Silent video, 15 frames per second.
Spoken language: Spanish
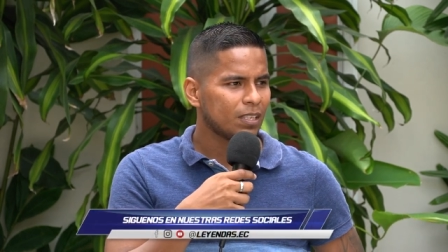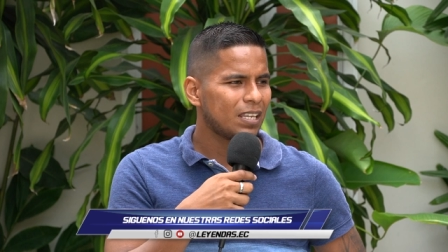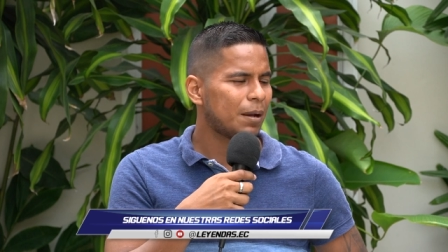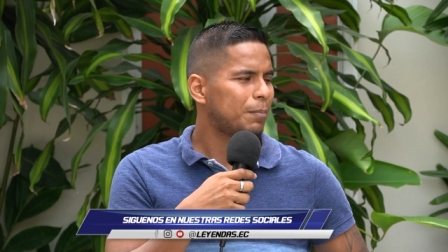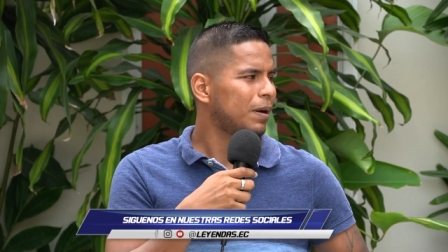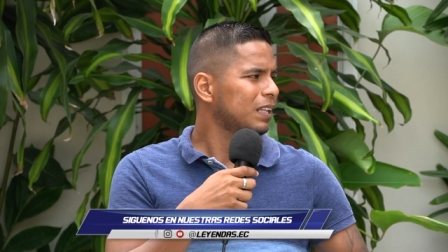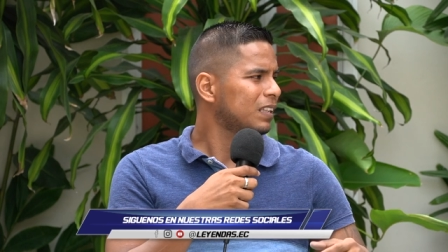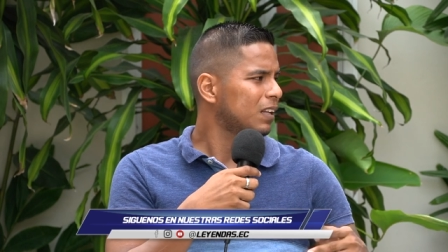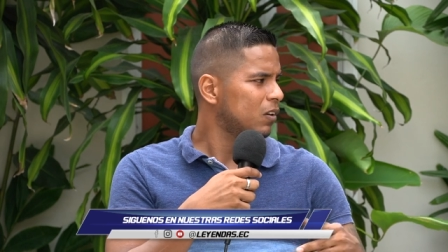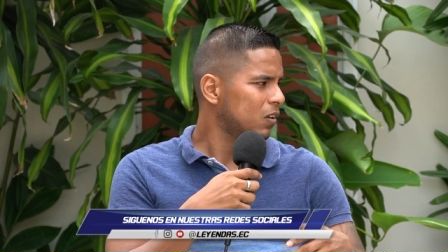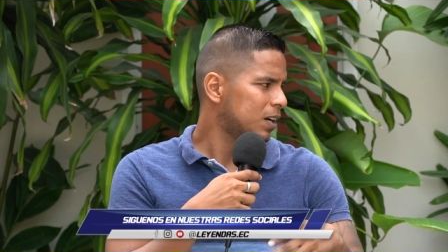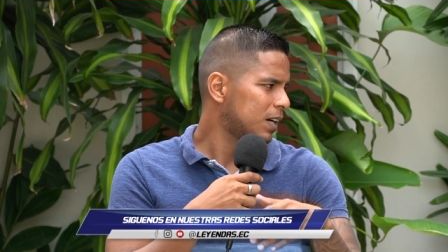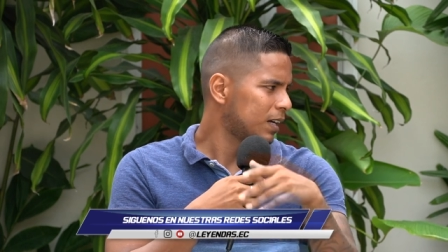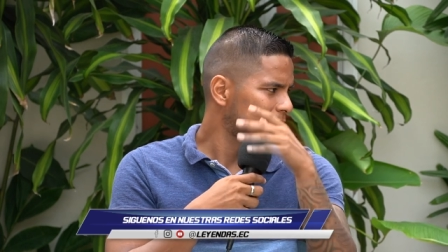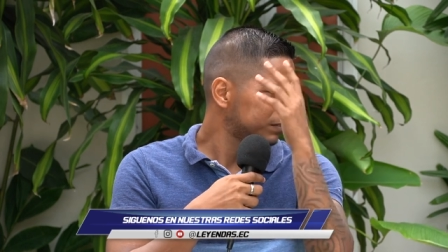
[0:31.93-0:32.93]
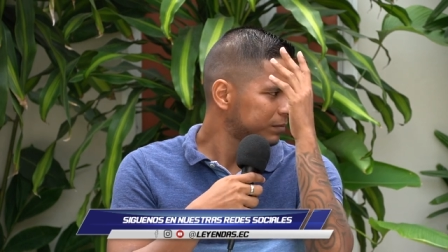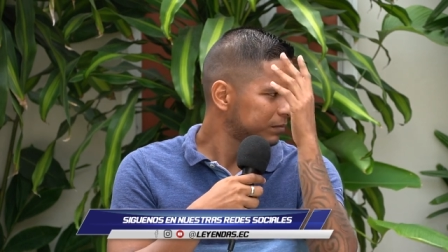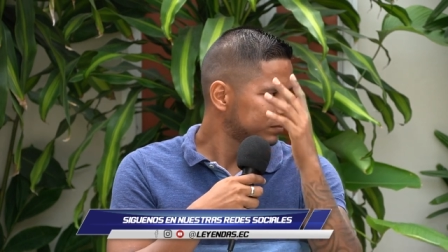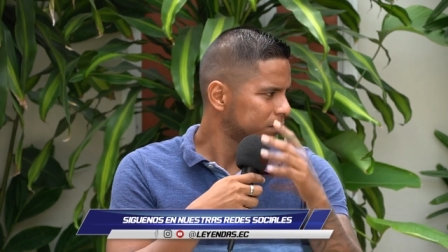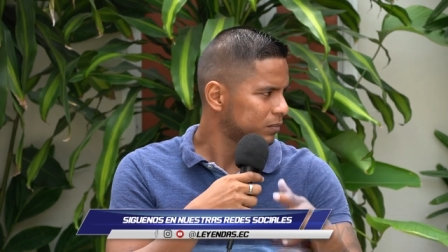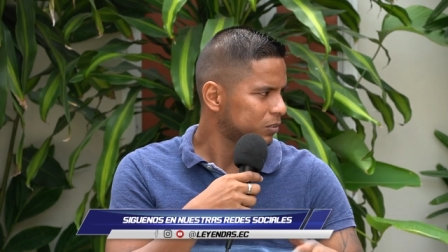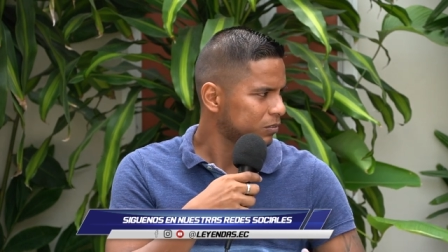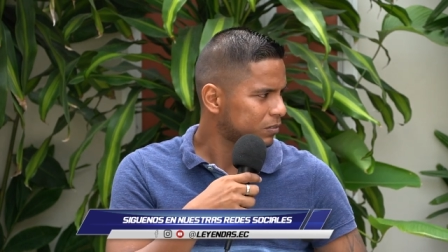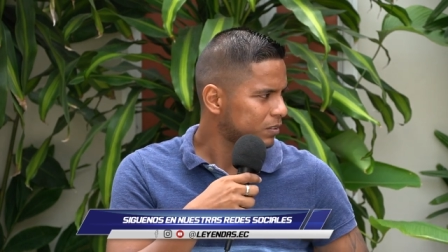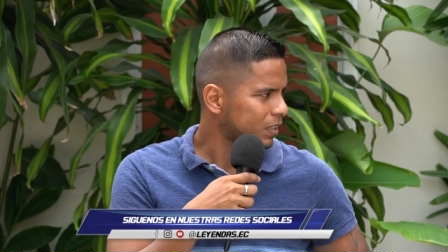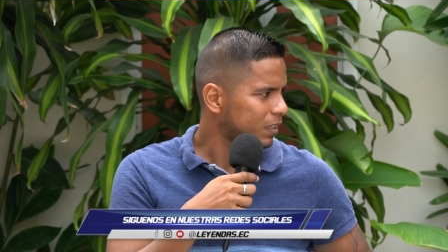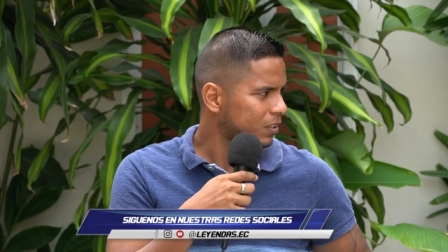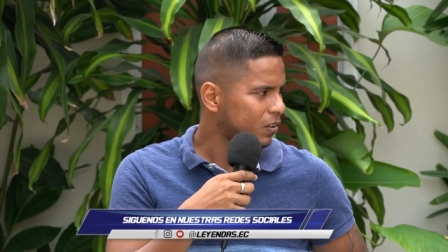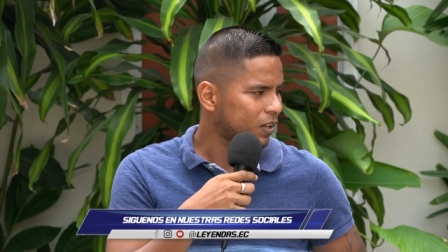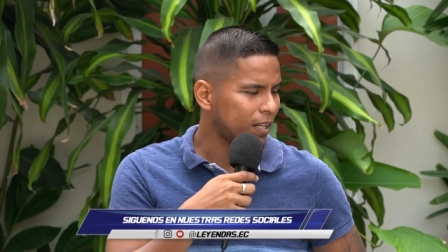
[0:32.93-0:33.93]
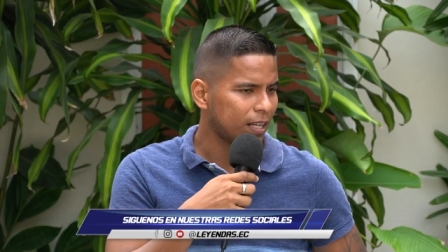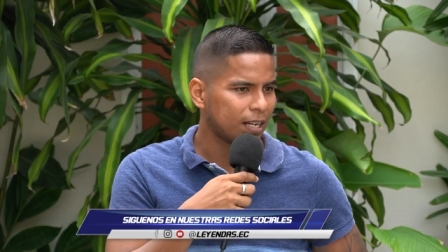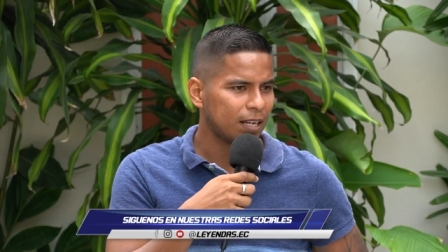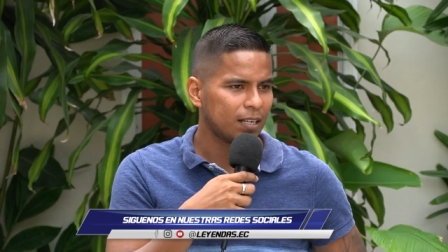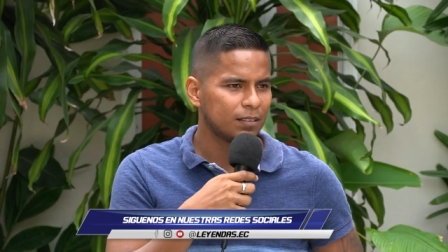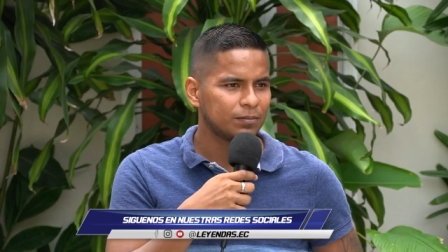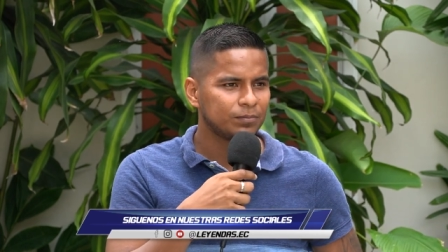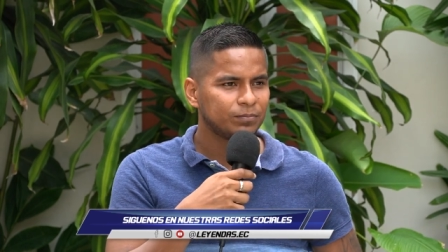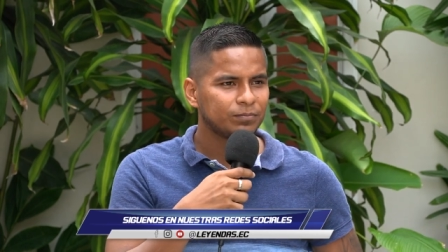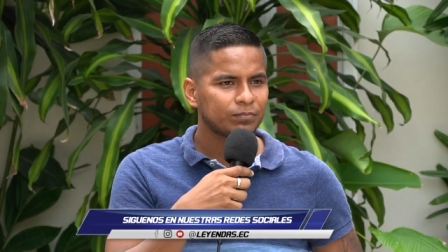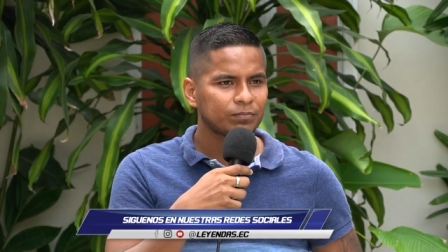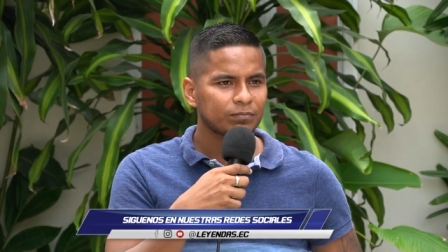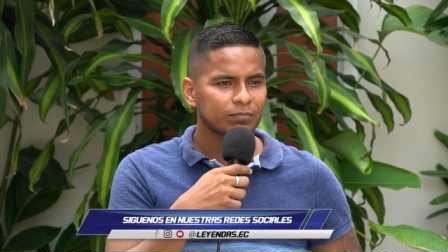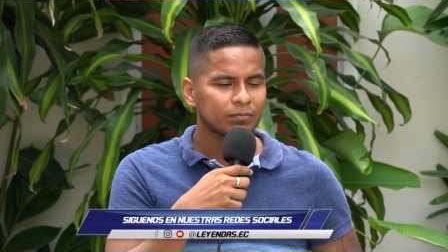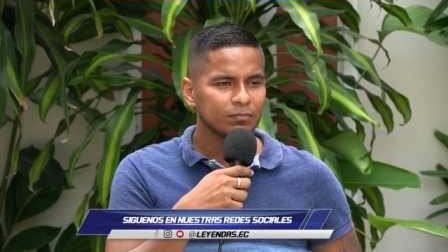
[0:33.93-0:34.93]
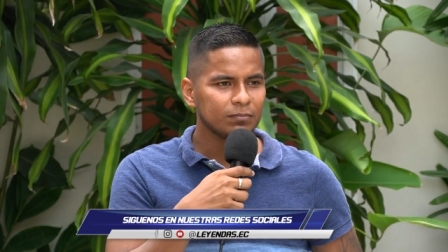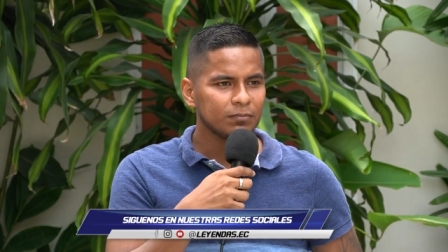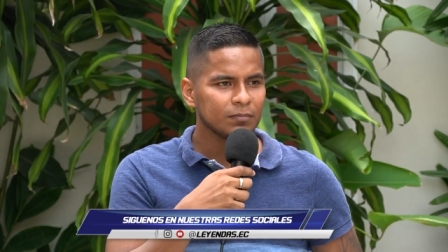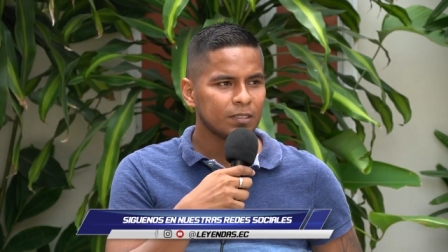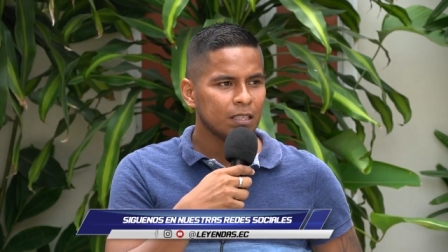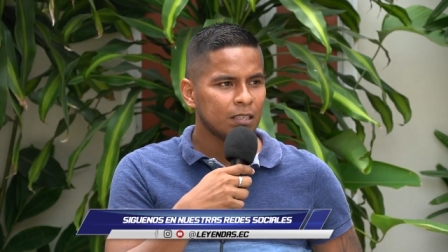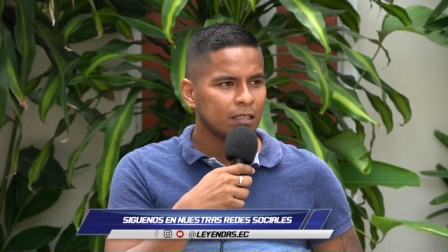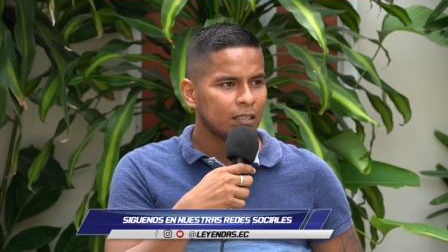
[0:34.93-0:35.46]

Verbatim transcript: Y aparte, Loja, son siete horas acá. Más.